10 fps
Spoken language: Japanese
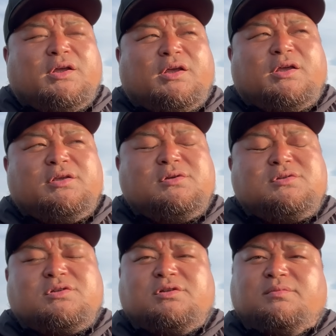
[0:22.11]

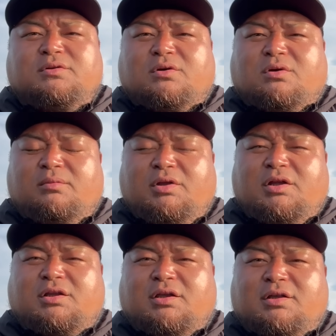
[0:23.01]
YouTube の
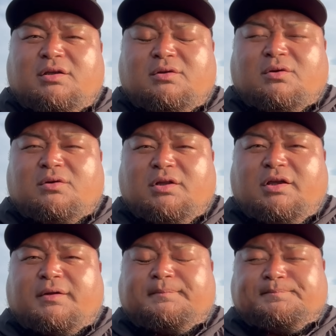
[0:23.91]
コミュニティというところで、